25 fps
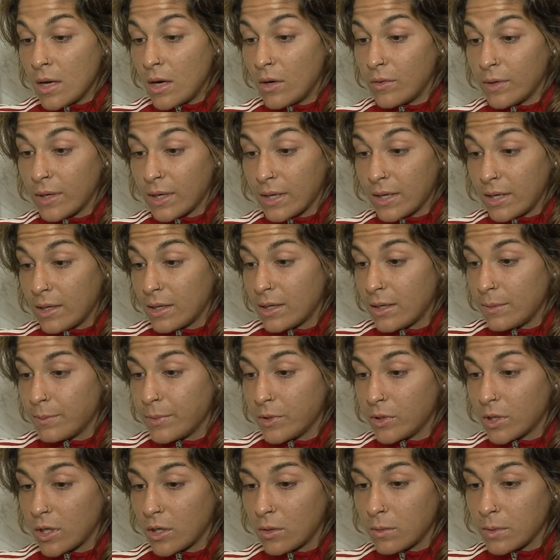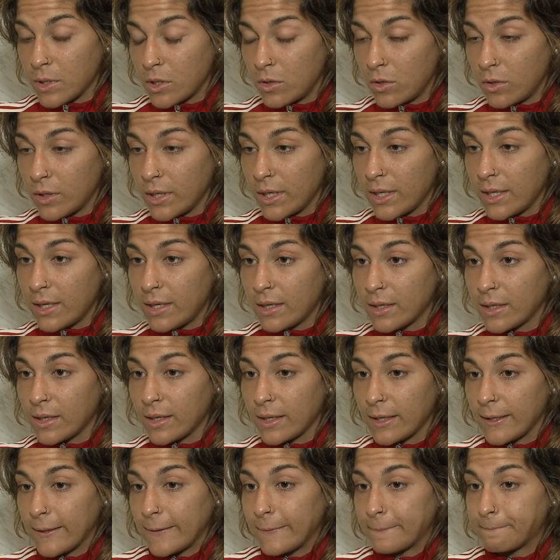a una gran campeona como Corea
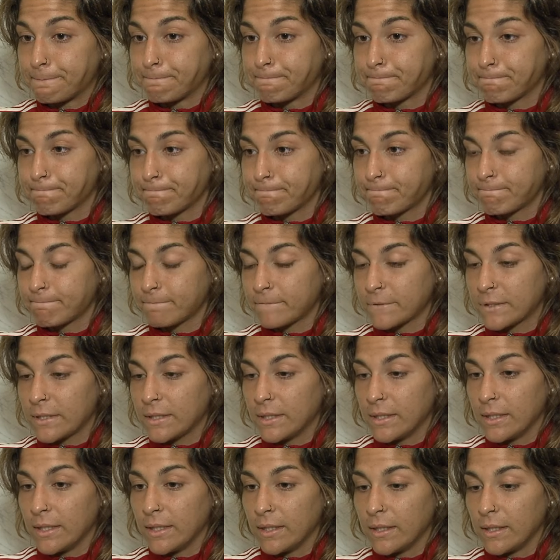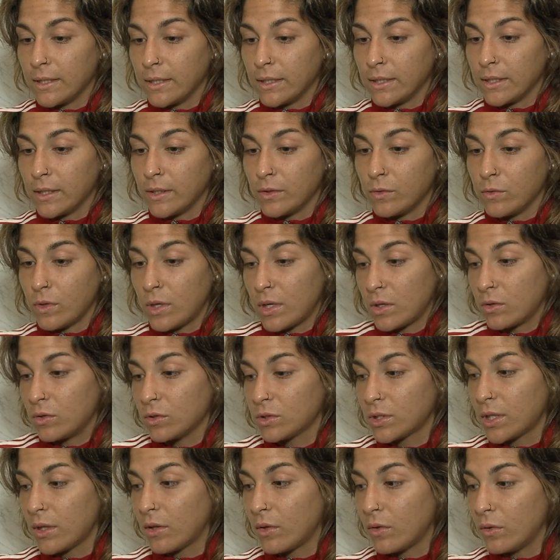que eh, nos ha
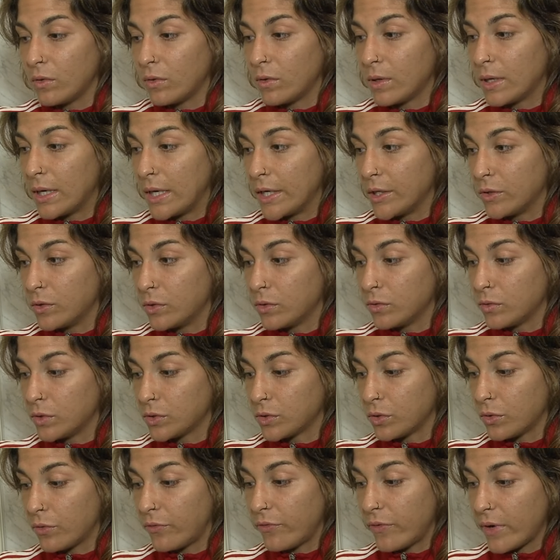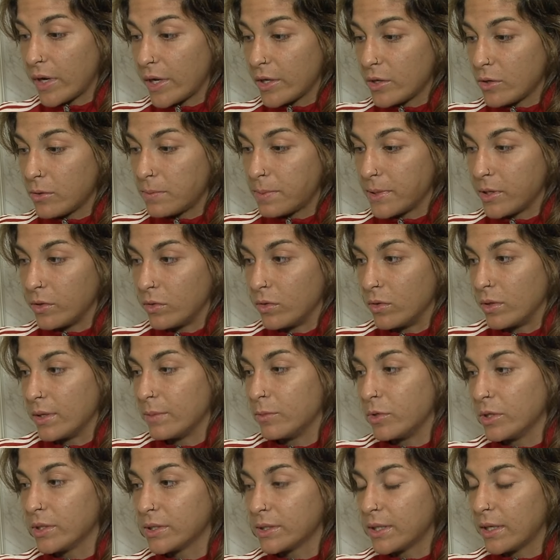costado caro nuestro fallo, pero
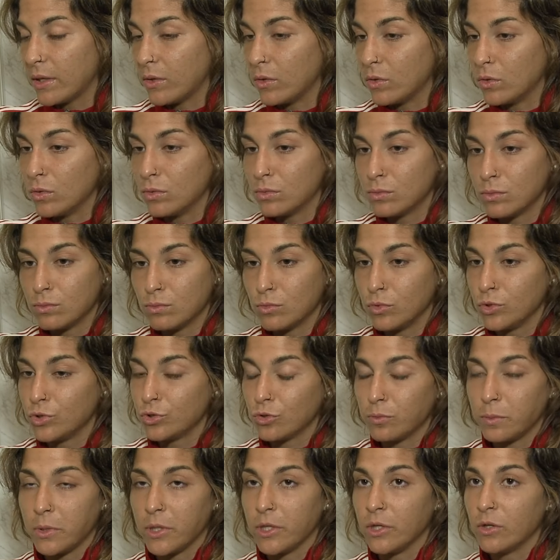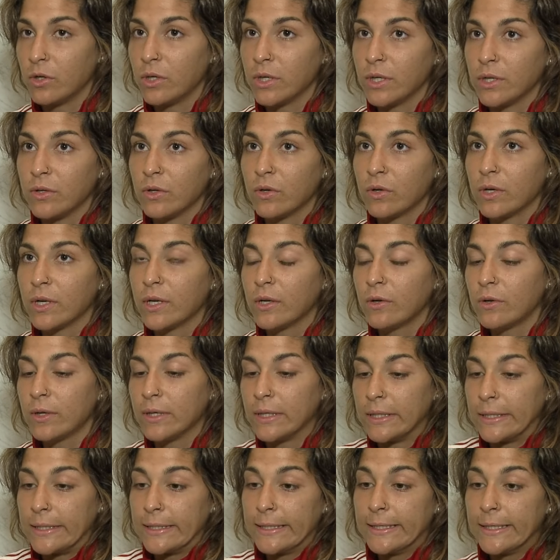hemos estado muy superiores, yo creo,
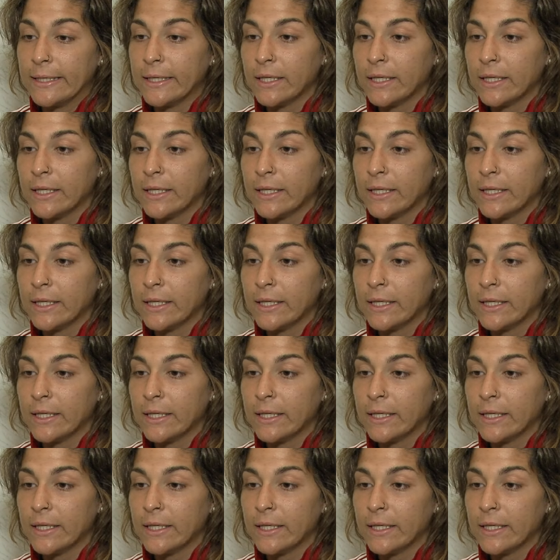y,